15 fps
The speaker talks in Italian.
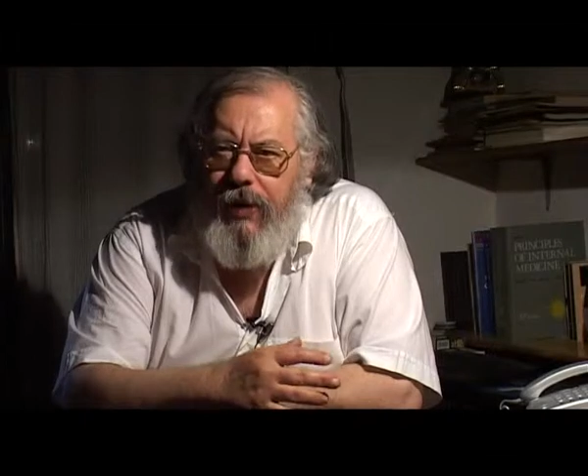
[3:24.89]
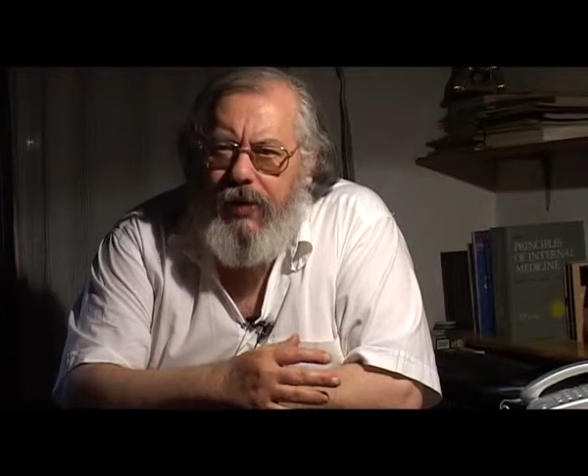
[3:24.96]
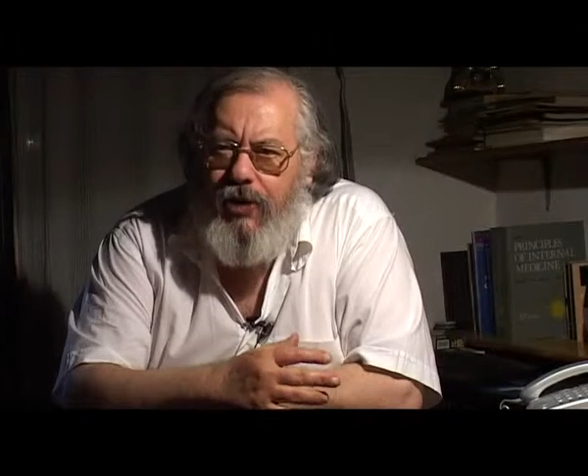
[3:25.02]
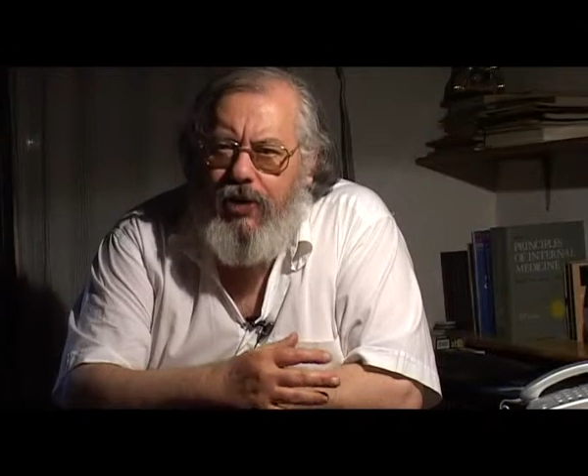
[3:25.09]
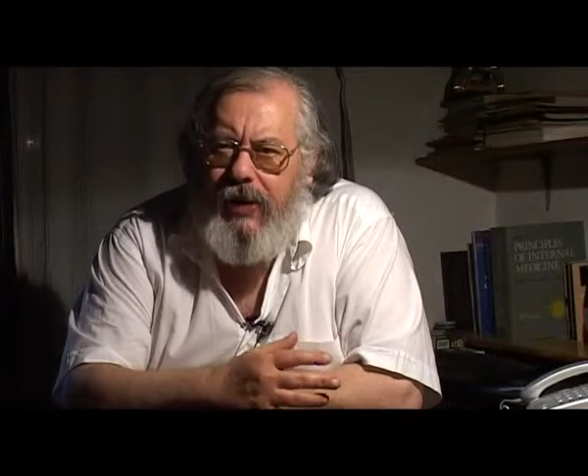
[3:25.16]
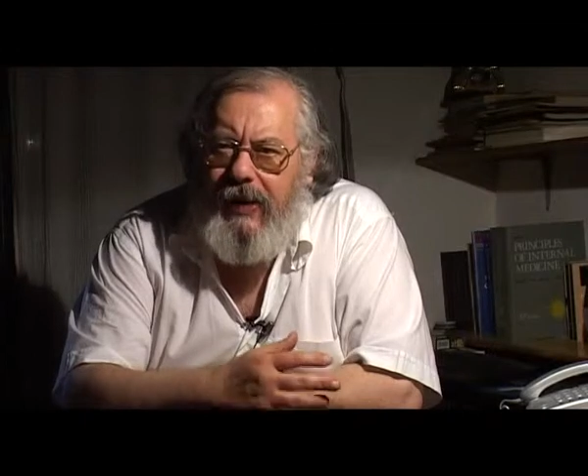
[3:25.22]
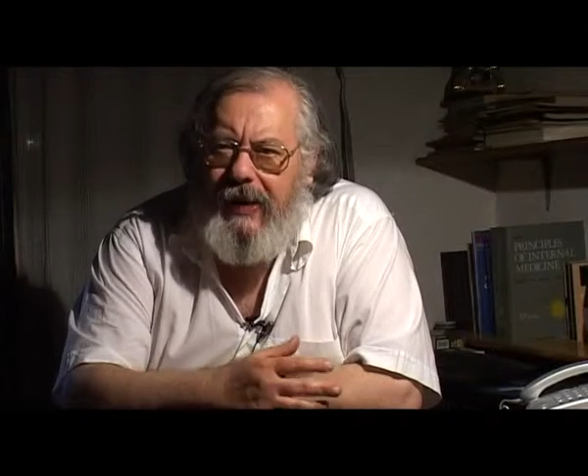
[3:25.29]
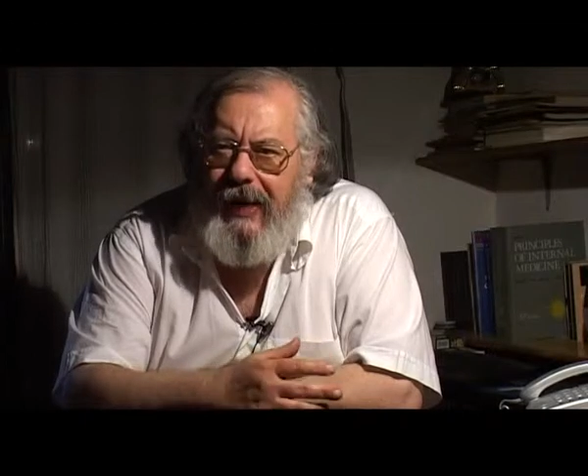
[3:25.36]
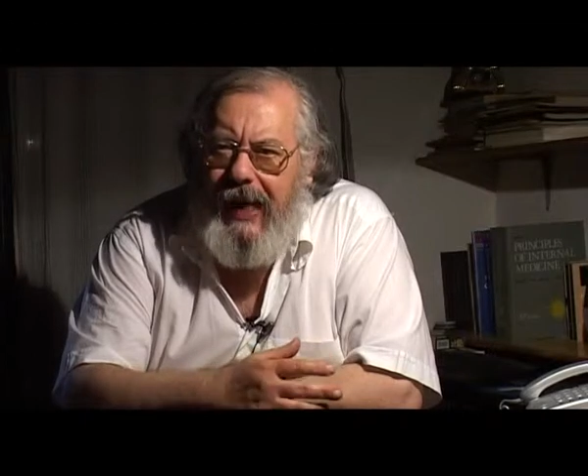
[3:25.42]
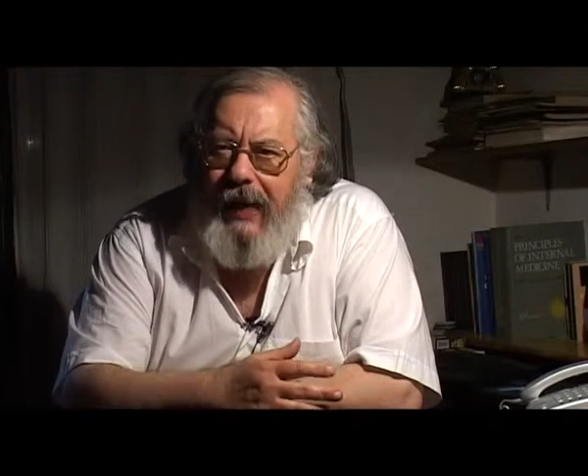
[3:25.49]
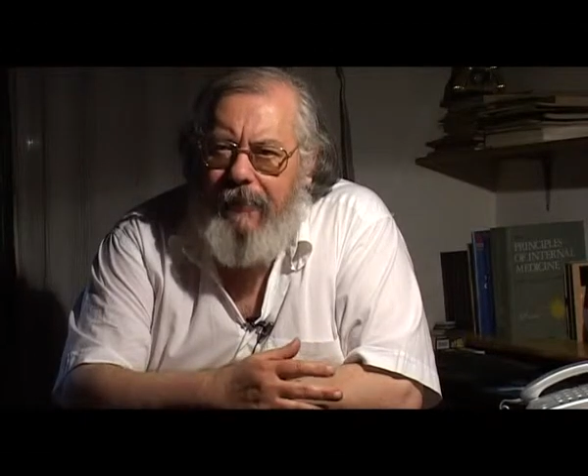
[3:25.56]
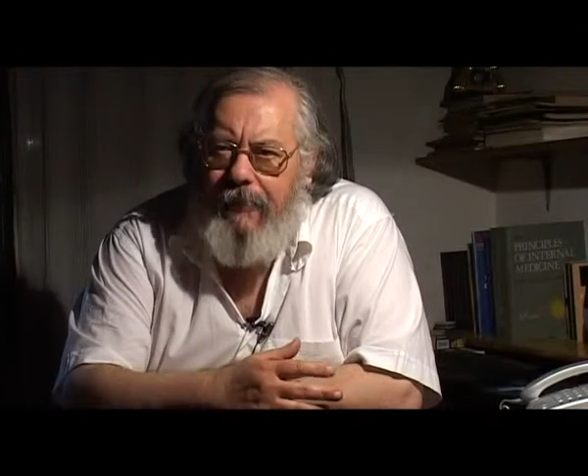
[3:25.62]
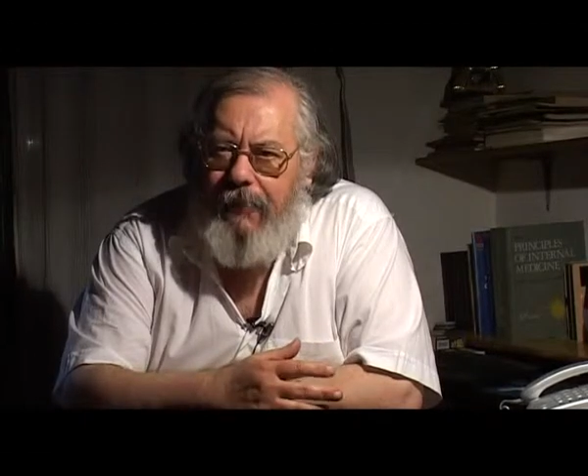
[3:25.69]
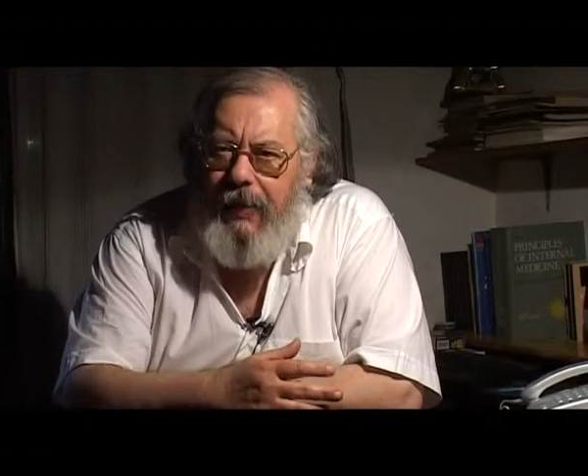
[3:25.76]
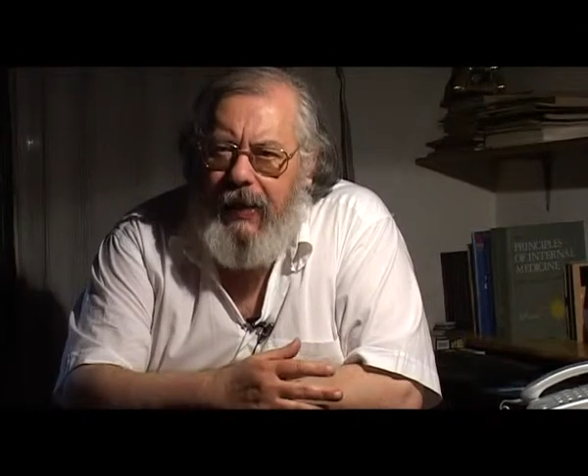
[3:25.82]

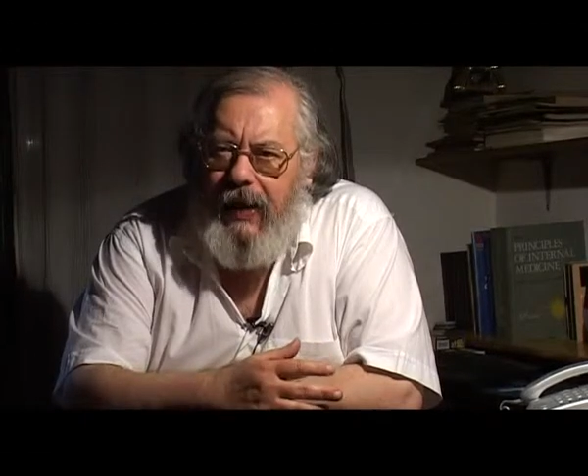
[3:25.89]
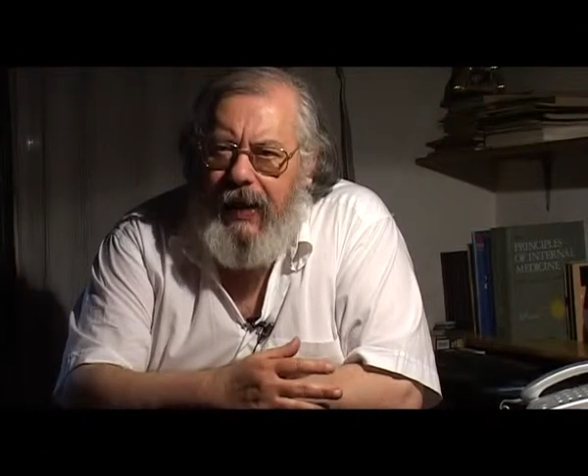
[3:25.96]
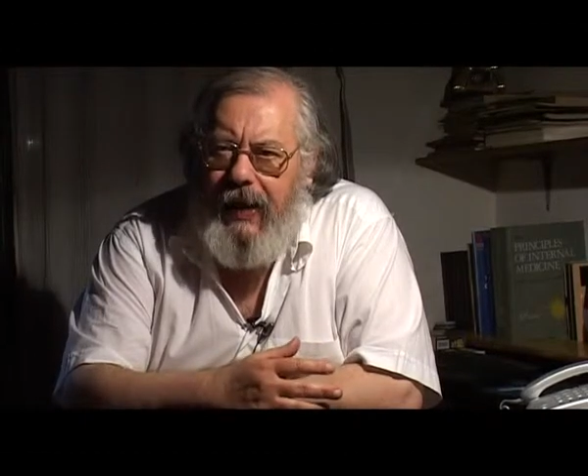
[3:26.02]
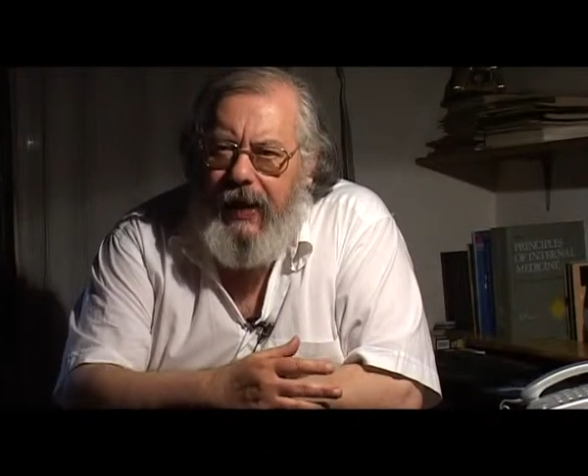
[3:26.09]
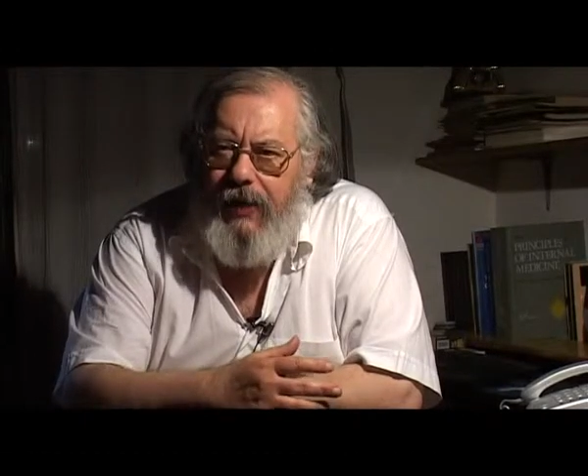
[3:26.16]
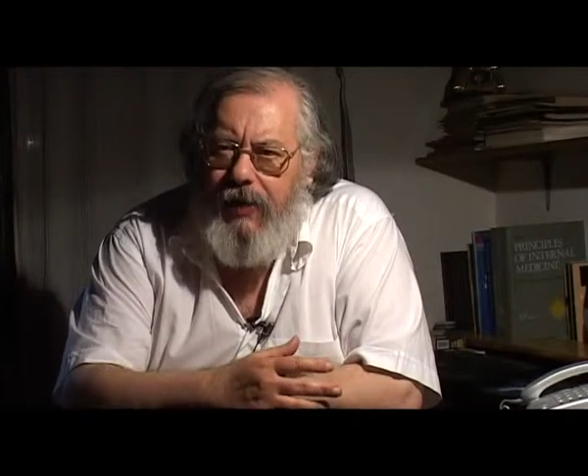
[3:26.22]
accettabili alla